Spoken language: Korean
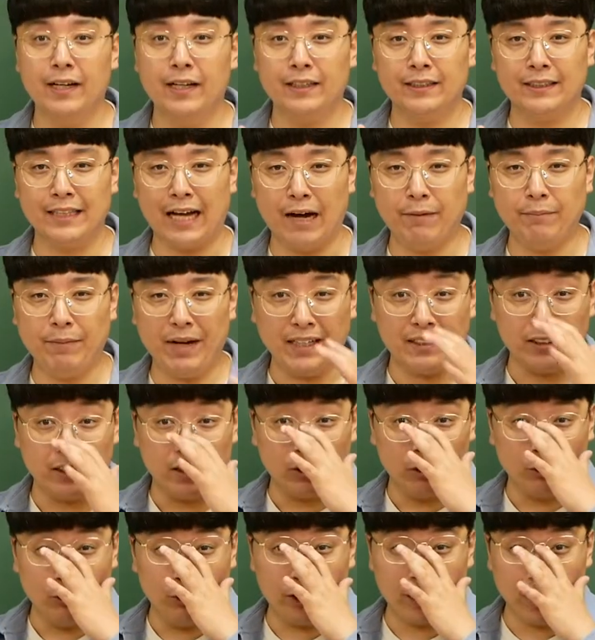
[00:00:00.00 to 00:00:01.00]
다만
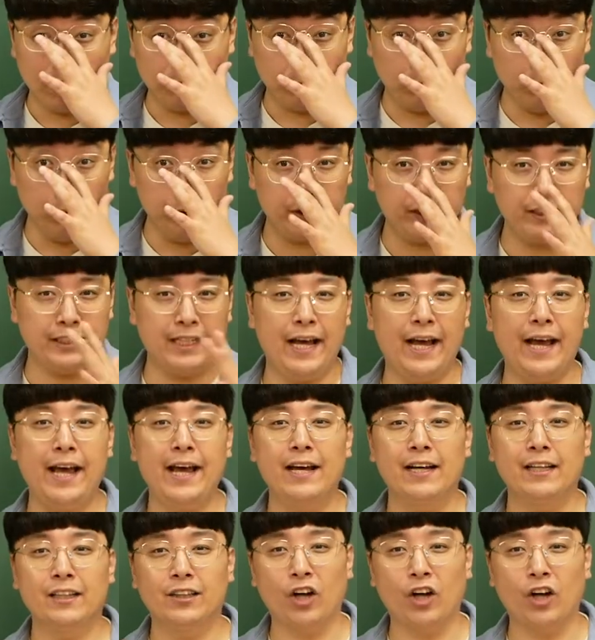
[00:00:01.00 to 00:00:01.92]
우리가 볼 때